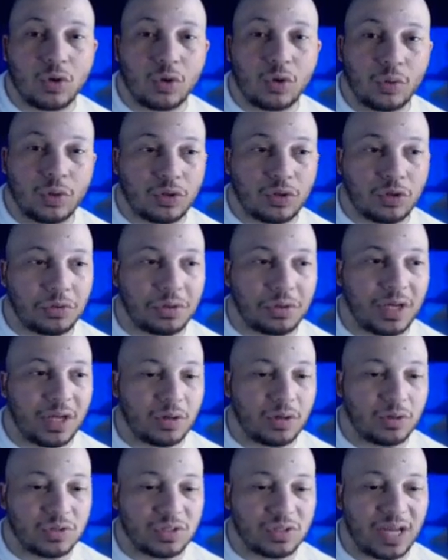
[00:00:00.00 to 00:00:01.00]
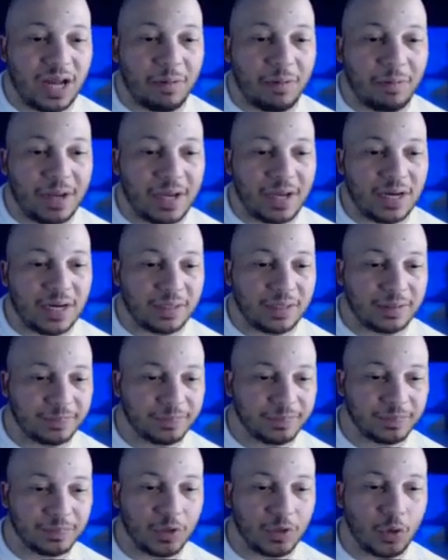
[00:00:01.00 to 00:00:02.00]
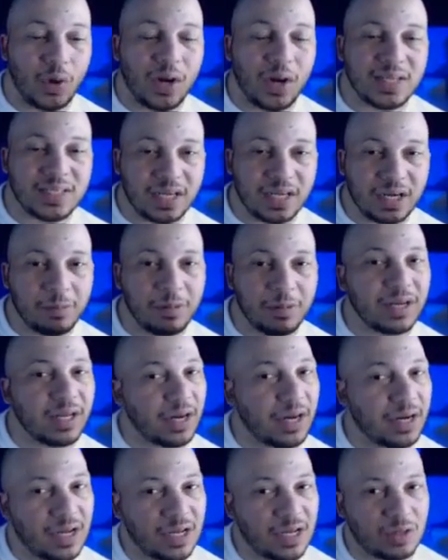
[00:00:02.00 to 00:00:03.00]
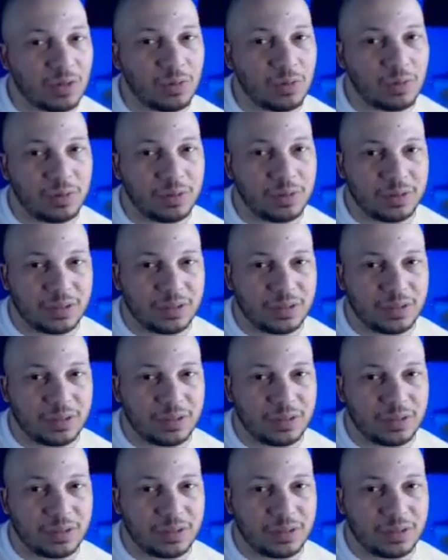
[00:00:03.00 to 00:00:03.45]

con nuestro dinero, saber cuál es el nivel de riesgo,